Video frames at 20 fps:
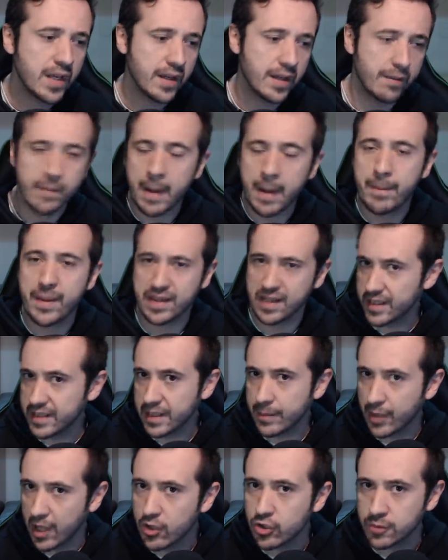Va a empezar la
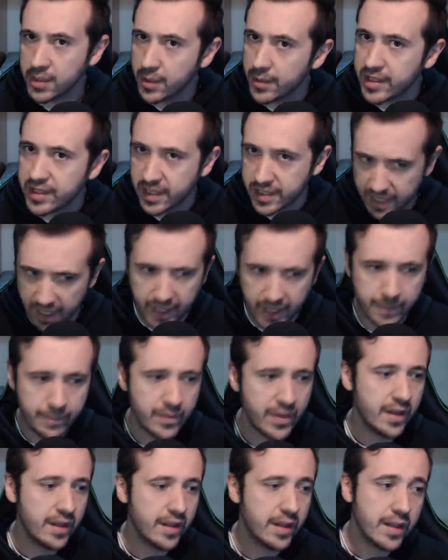temporada 2020 ya
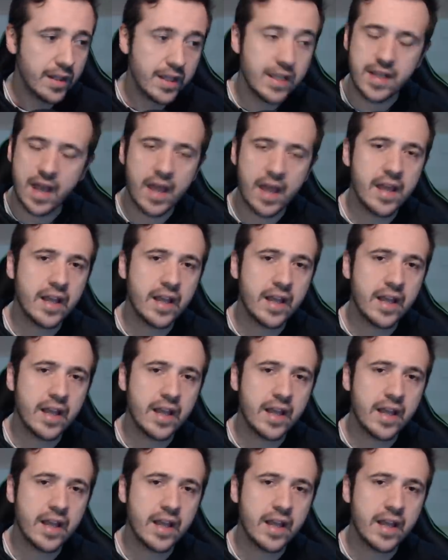y ya hay